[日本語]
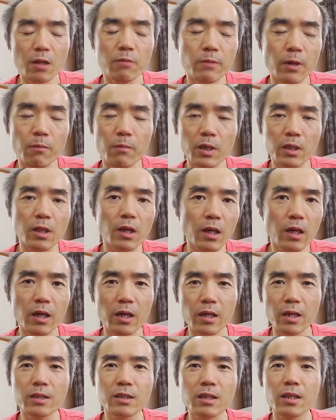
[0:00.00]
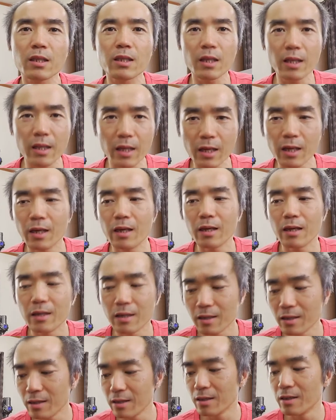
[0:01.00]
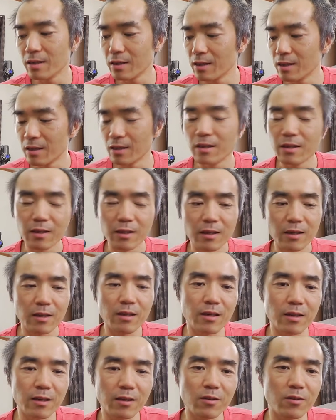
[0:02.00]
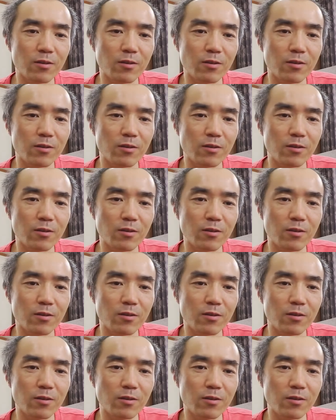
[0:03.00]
今またやっちゃったね。あ